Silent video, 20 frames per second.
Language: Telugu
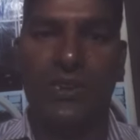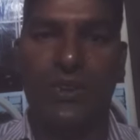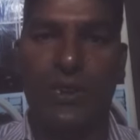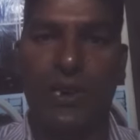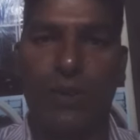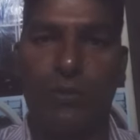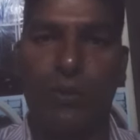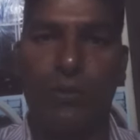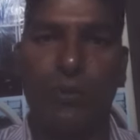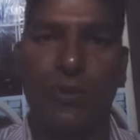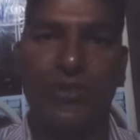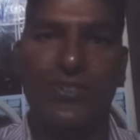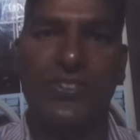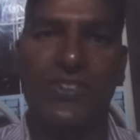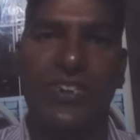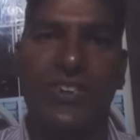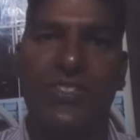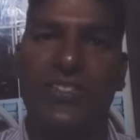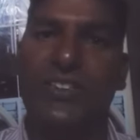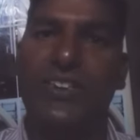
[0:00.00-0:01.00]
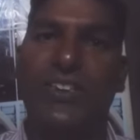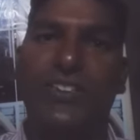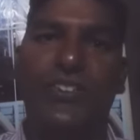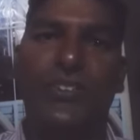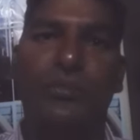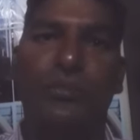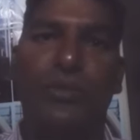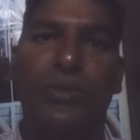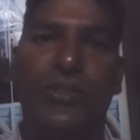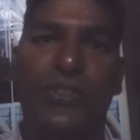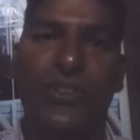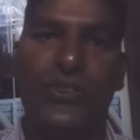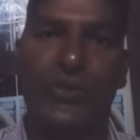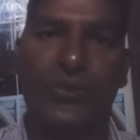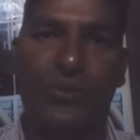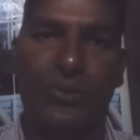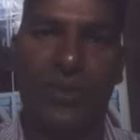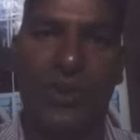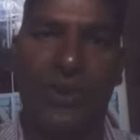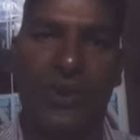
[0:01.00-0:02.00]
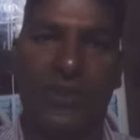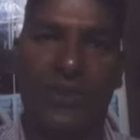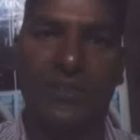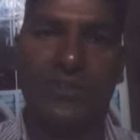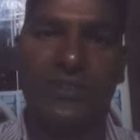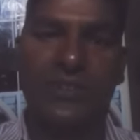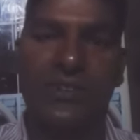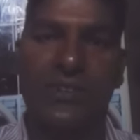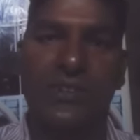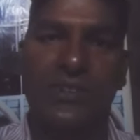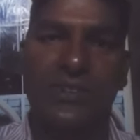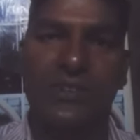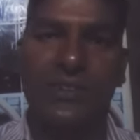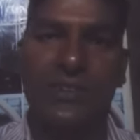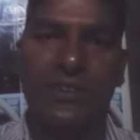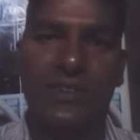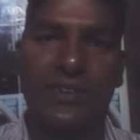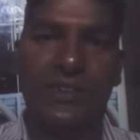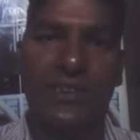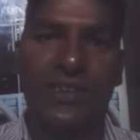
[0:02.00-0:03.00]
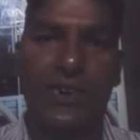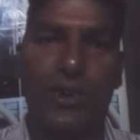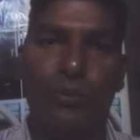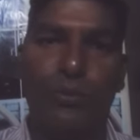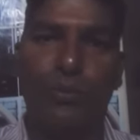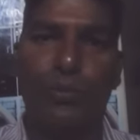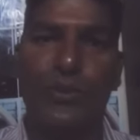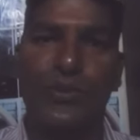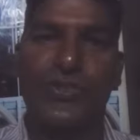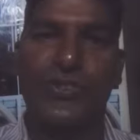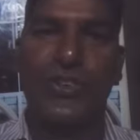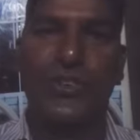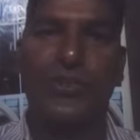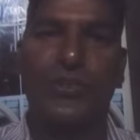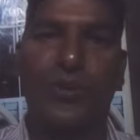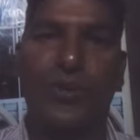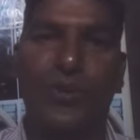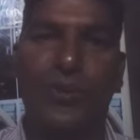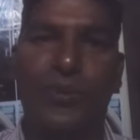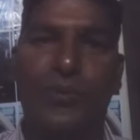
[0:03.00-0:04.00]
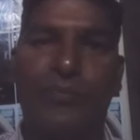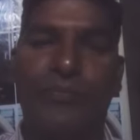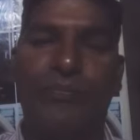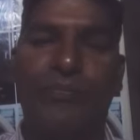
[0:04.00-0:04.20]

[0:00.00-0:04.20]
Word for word: గ్రామ పంచాయతీని ఎగ్జాంపుల్ తీసుకుంటే గ్రామ పంచాయతీలో